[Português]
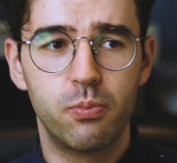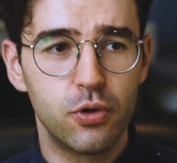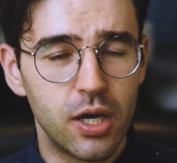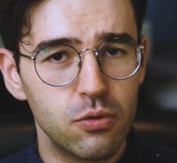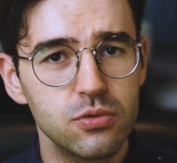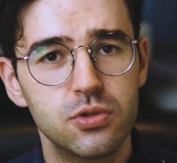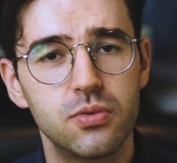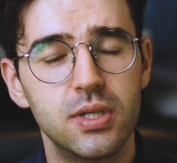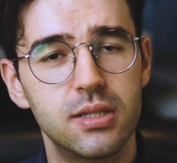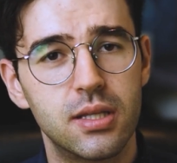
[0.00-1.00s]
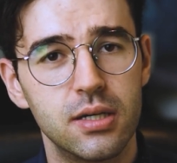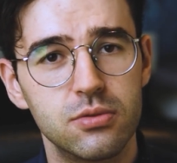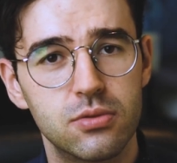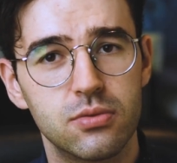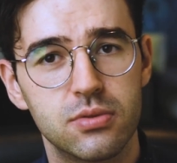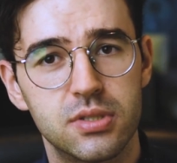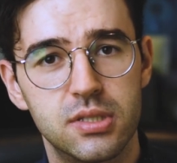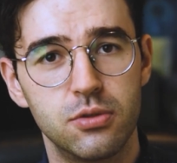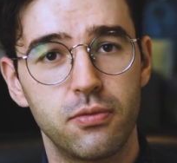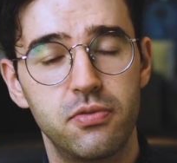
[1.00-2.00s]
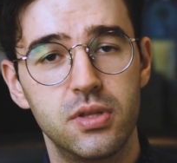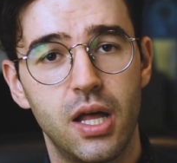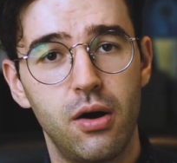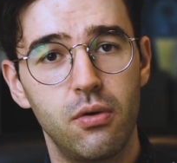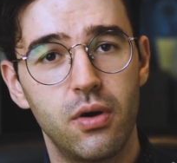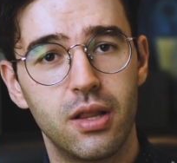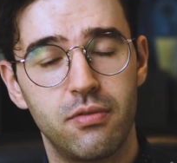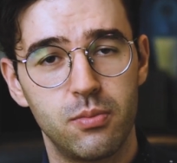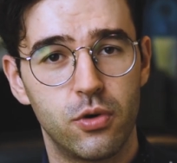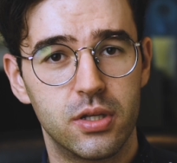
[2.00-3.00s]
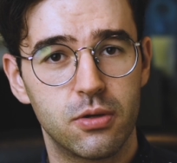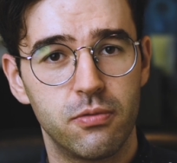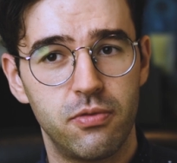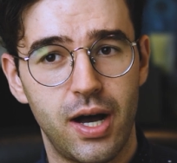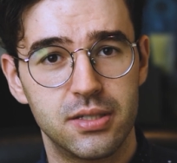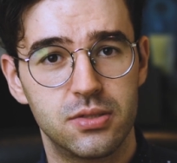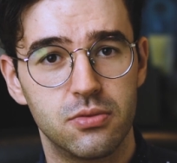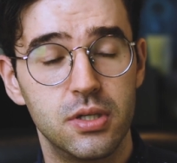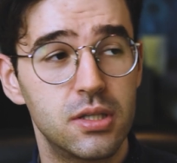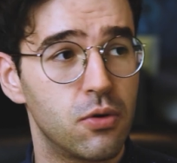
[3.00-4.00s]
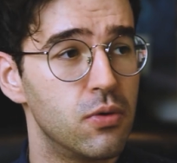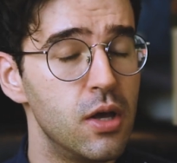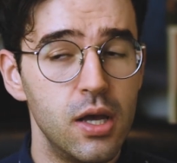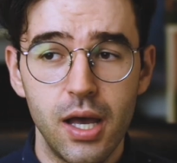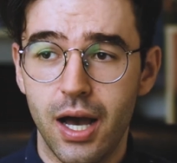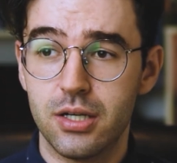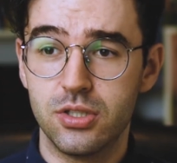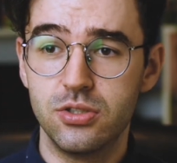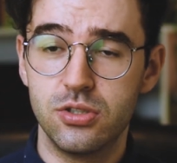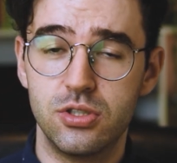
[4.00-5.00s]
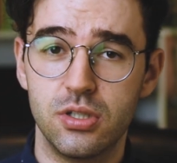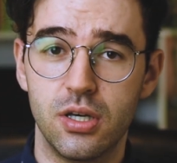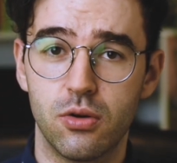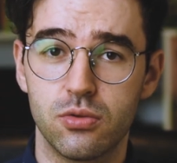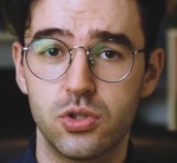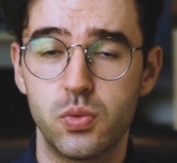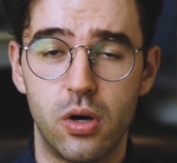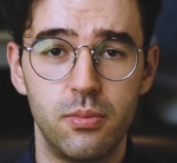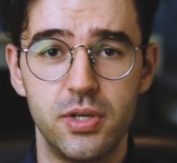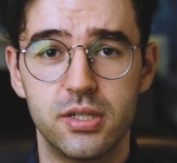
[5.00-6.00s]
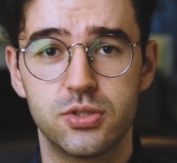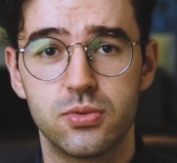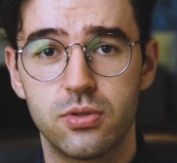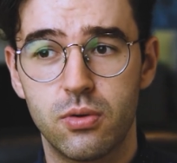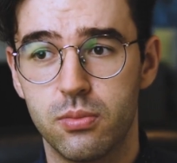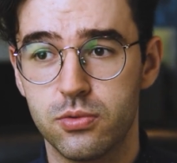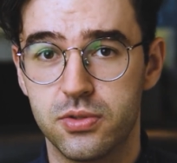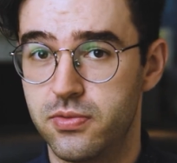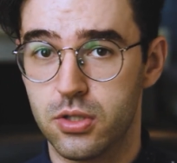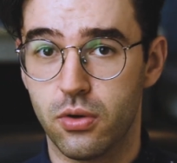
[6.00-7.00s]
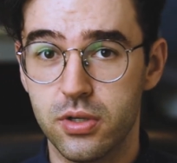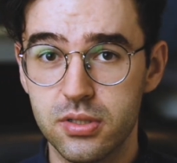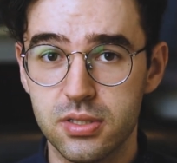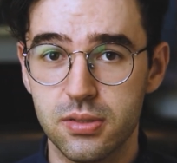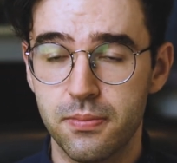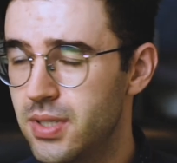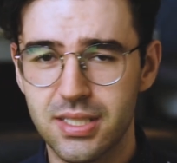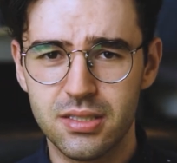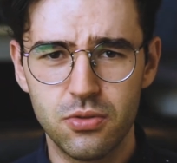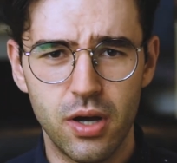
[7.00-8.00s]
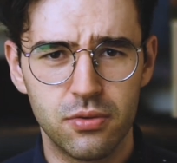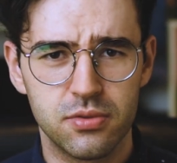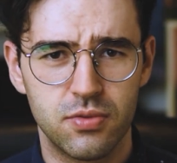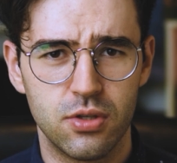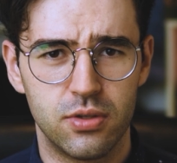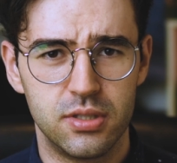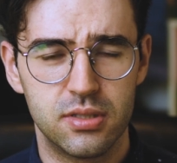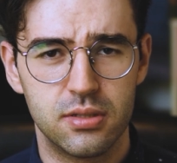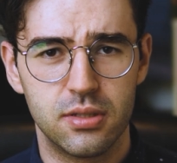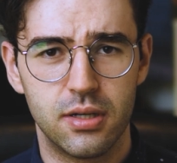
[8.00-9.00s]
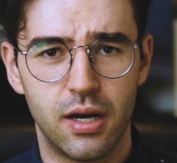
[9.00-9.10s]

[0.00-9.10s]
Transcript: por que construir tanto se no final ela vai morrer tão fácil? Então, a gente tinha o Swarm e Azur como os vilões, mas eles não eram os vilões.